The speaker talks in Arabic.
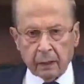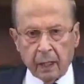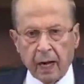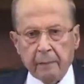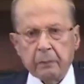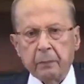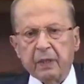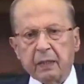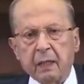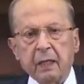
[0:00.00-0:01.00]
طلبت
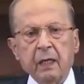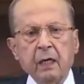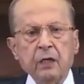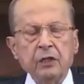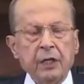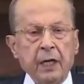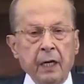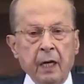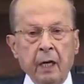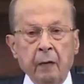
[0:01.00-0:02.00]
بالتدقيق
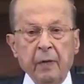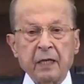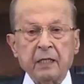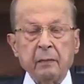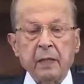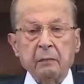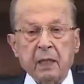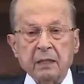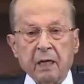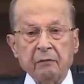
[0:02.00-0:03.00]
الجنائي بحسابات
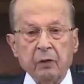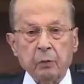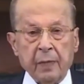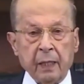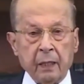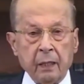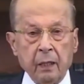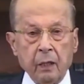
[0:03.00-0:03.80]
مصرف لبنان